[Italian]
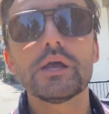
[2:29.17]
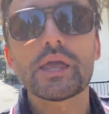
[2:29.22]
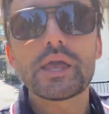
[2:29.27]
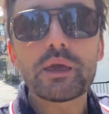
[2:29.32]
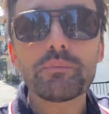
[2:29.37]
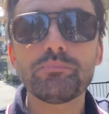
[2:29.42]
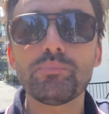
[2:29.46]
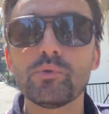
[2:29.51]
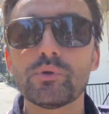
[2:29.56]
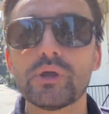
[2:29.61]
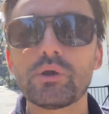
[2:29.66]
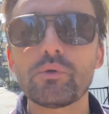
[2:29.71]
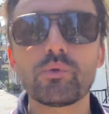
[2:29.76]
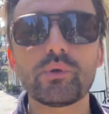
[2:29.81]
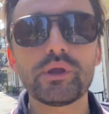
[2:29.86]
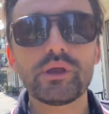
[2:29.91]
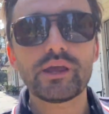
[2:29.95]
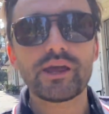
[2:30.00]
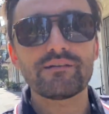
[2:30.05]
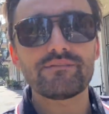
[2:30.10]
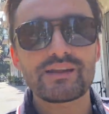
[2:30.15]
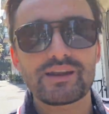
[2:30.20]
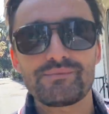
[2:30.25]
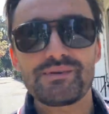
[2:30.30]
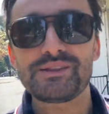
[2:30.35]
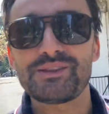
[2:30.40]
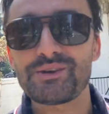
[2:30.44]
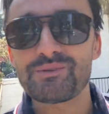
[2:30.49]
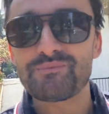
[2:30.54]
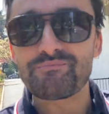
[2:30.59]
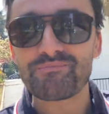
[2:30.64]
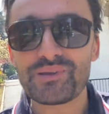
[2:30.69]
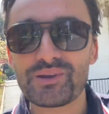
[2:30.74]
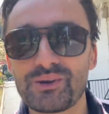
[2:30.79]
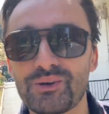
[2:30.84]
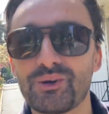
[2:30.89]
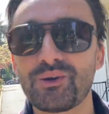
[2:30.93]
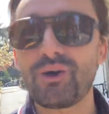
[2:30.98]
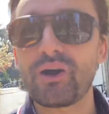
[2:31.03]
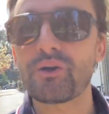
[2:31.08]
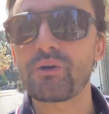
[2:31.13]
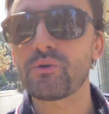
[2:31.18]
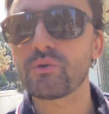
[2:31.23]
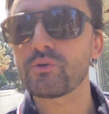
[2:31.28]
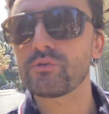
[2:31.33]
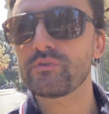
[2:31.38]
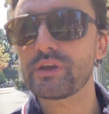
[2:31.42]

eppure qui è veramente un piccolo angolo